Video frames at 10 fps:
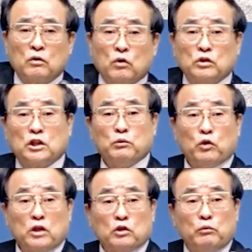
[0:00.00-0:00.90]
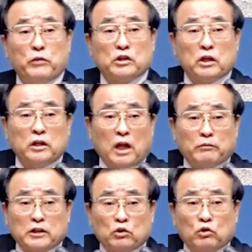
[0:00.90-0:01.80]
고정 십오 장 또 몇 절이
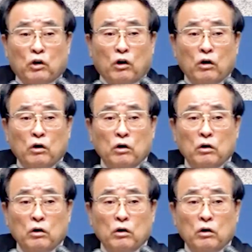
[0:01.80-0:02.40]
날마다 죽어.